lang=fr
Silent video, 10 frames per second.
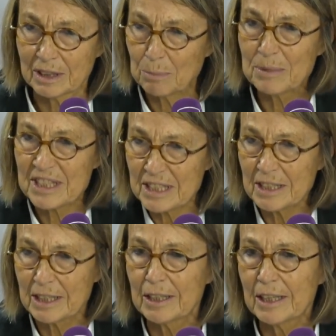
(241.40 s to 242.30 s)

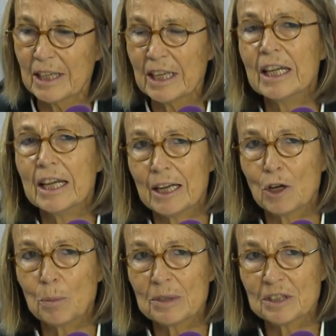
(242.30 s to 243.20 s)
tapisserie qui était uh-huh.
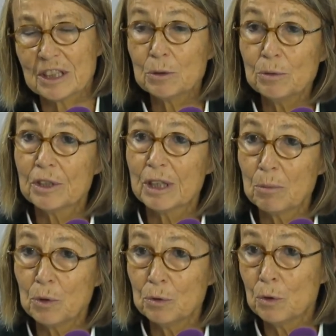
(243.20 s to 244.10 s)
la représentation d'un
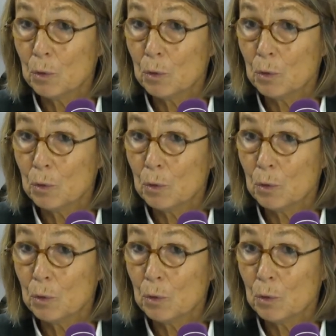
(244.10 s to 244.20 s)
tableau de